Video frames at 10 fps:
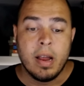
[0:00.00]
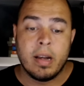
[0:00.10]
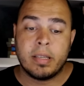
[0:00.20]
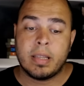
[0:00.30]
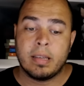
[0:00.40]

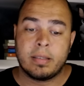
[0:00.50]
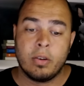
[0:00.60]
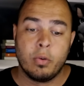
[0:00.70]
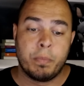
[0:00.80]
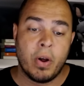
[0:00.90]
ele está
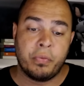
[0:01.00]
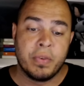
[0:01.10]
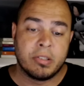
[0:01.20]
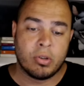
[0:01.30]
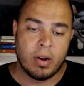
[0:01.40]
sendo
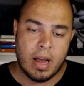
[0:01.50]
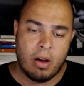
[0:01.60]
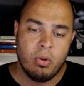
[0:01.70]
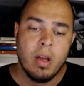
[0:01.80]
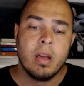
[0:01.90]

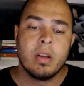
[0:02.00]
profissional